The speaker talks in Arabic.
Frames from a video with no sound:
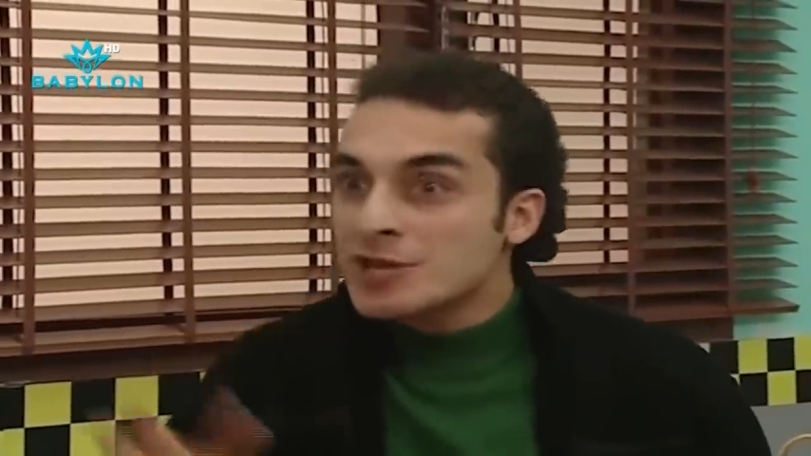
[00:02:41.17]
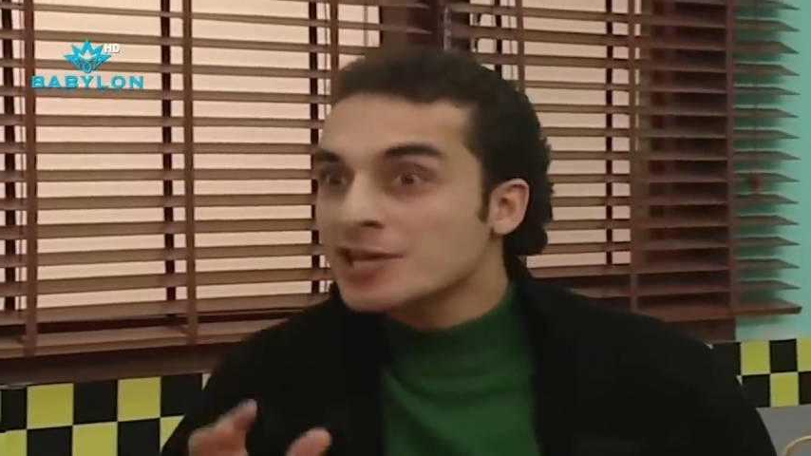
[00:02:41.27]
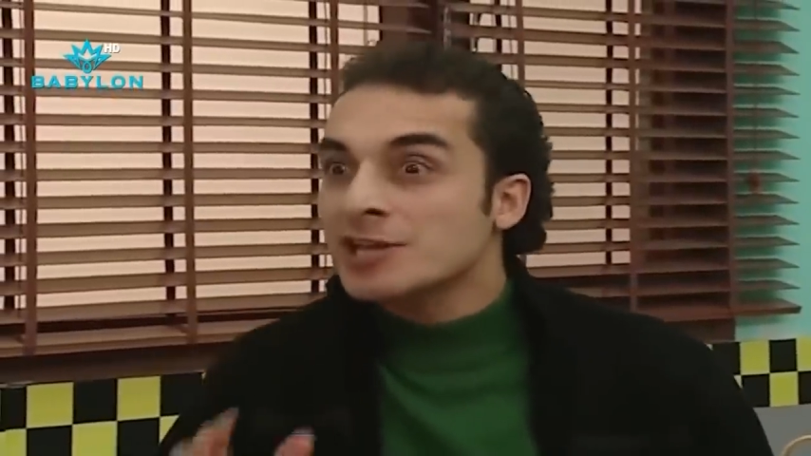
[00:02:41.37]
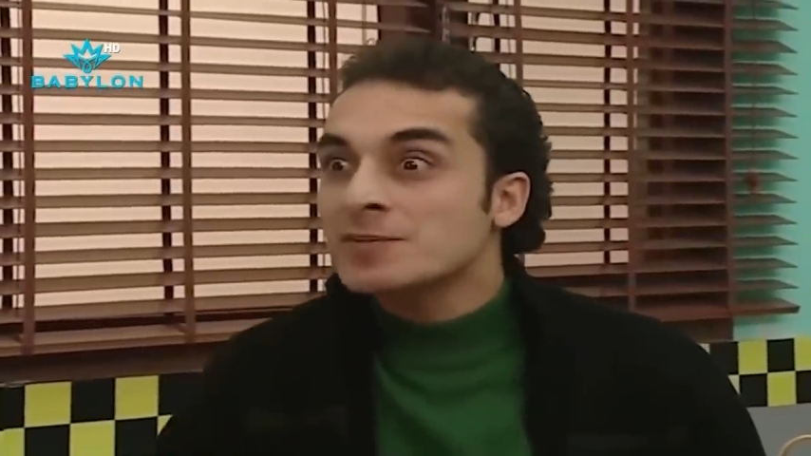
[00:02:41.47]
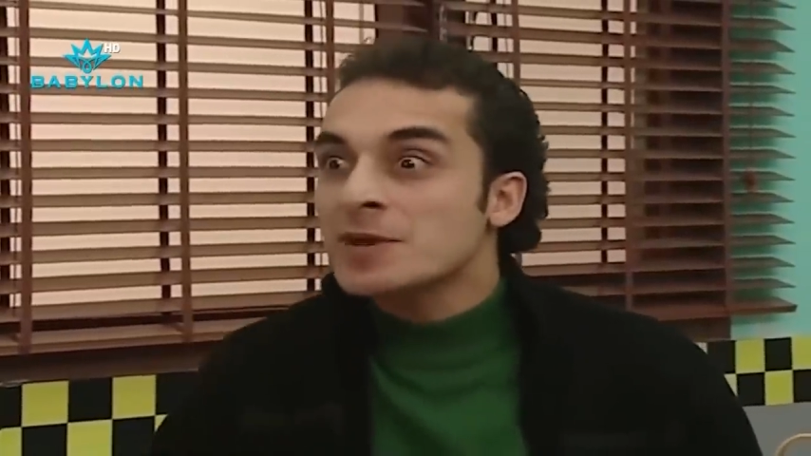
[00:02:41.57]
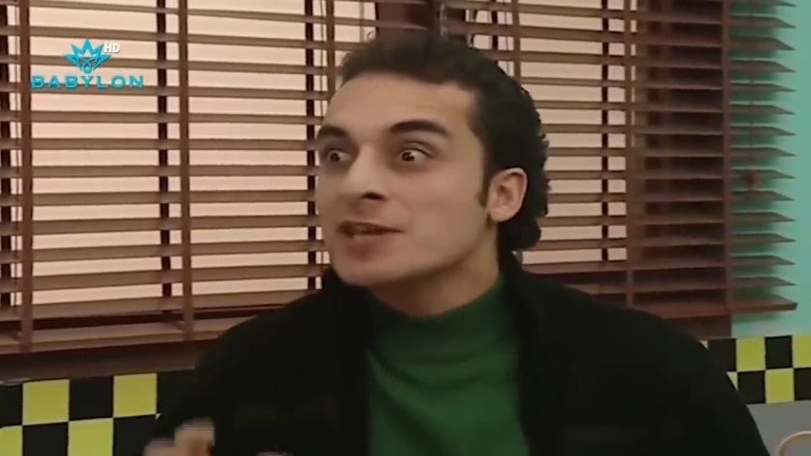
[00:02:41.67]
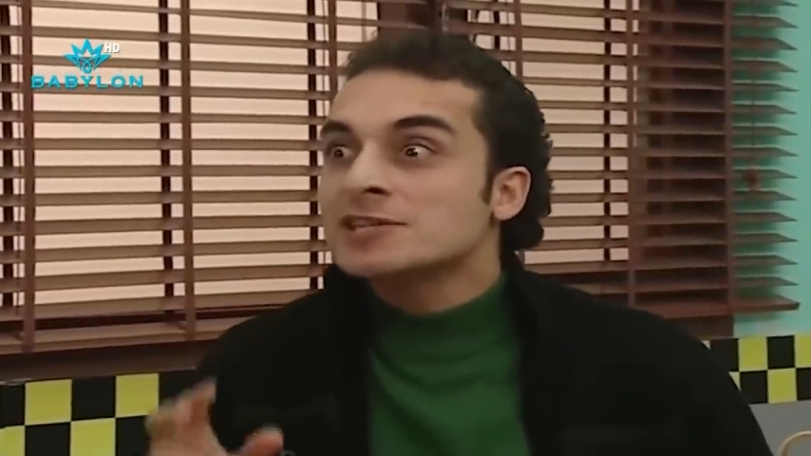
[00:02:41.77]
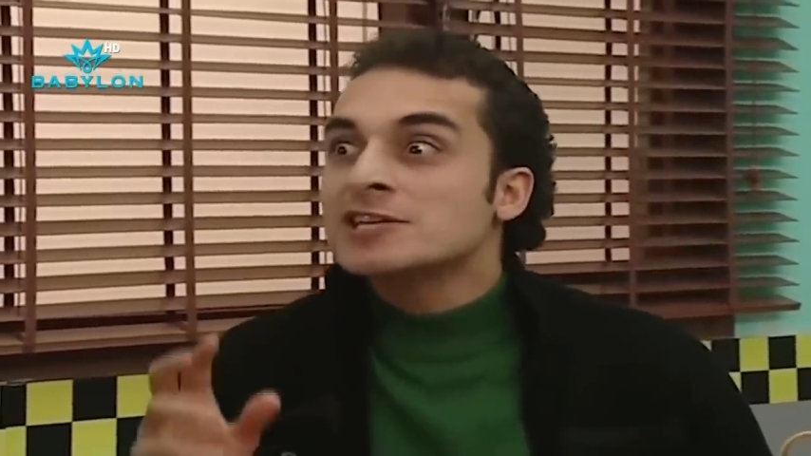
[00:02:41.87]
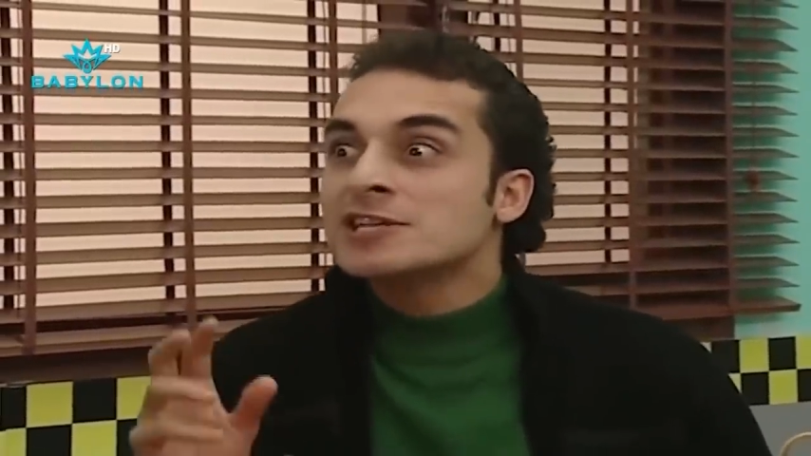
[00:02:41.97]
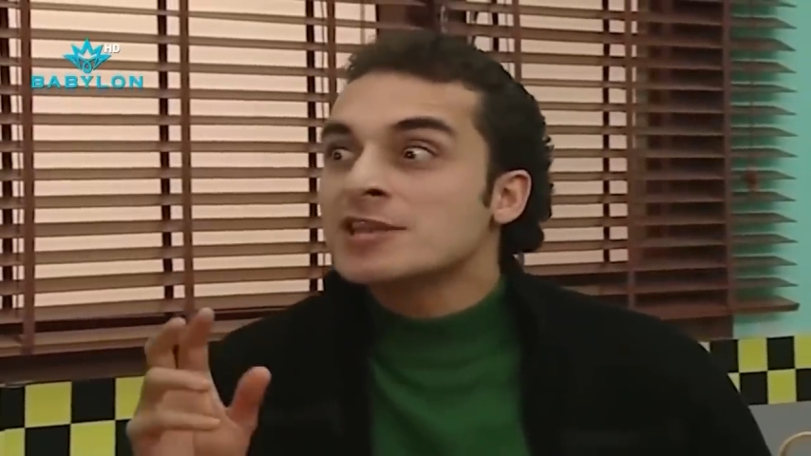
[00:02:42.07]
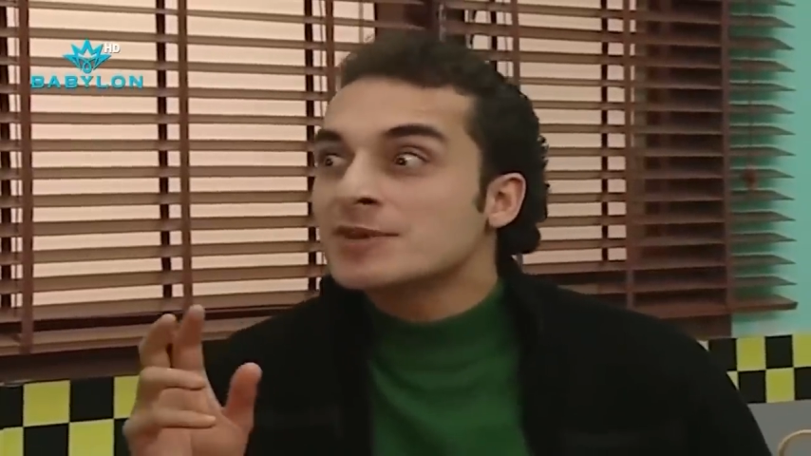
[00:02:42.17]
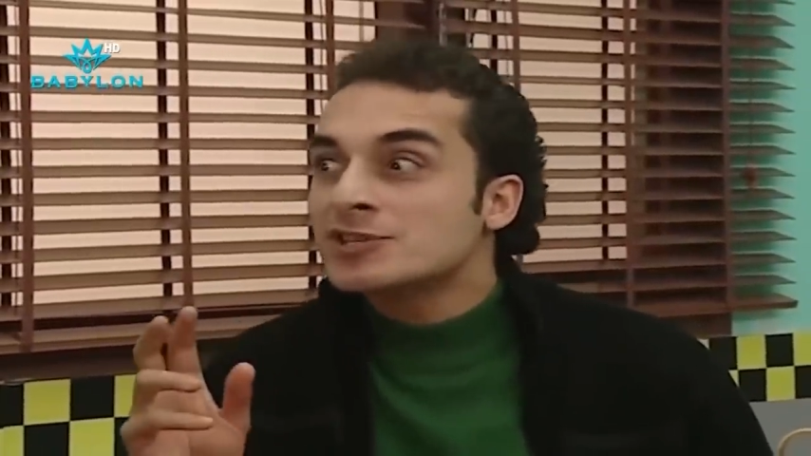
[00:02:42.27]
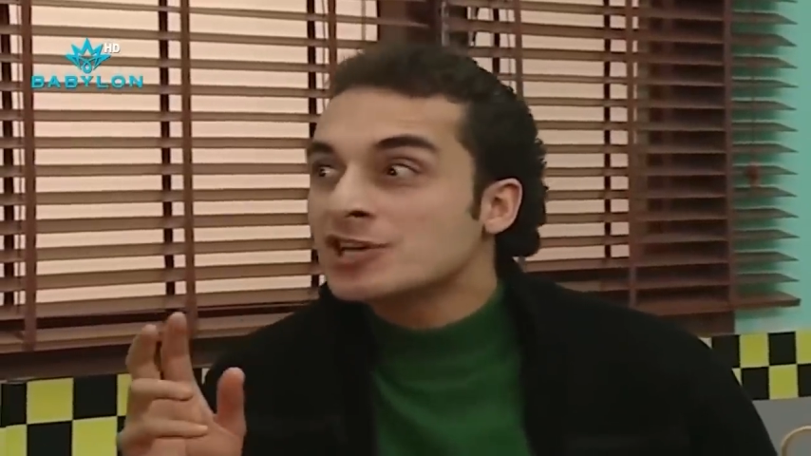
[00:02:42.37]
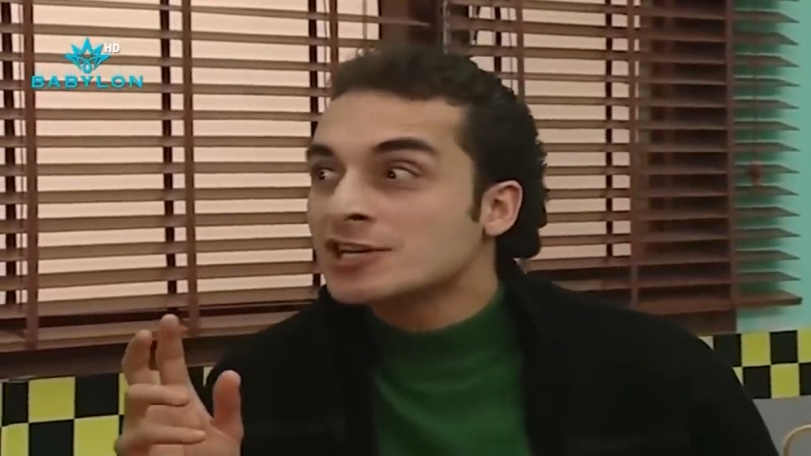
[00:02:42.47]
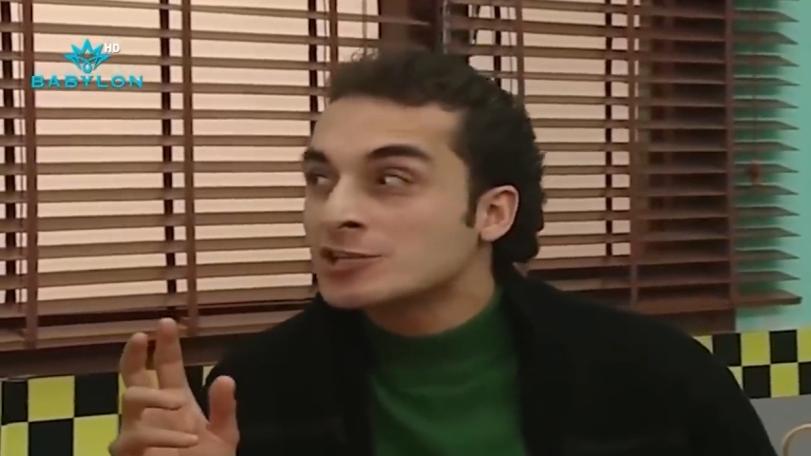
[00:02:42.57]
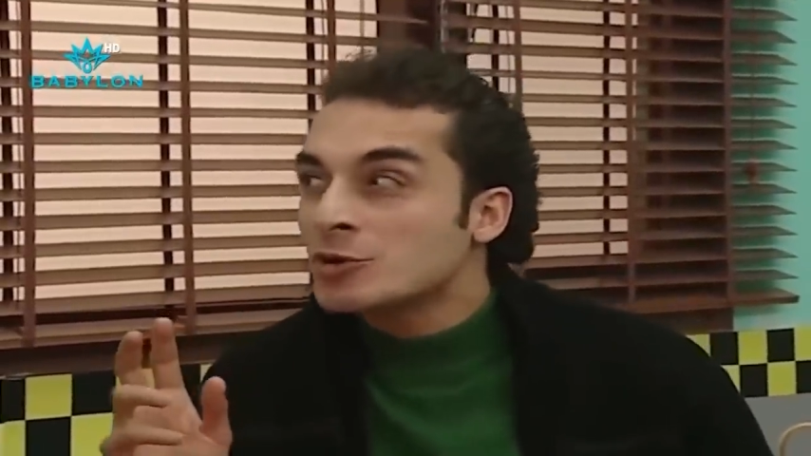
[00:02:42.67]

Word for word: هنا ودا يراقبون